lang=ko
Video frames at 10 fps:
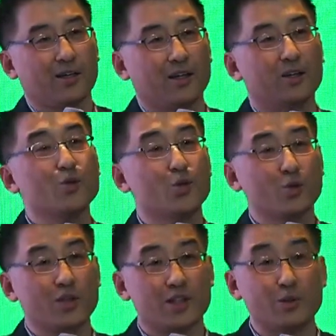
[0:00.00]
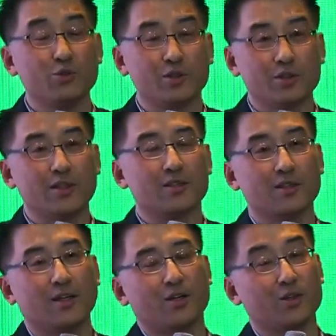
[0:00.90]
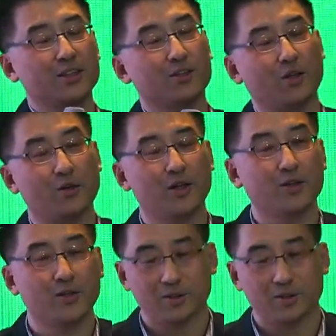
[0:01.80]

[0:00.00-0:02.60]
이런 종류의 질문들이 이제 혁신성에 관련된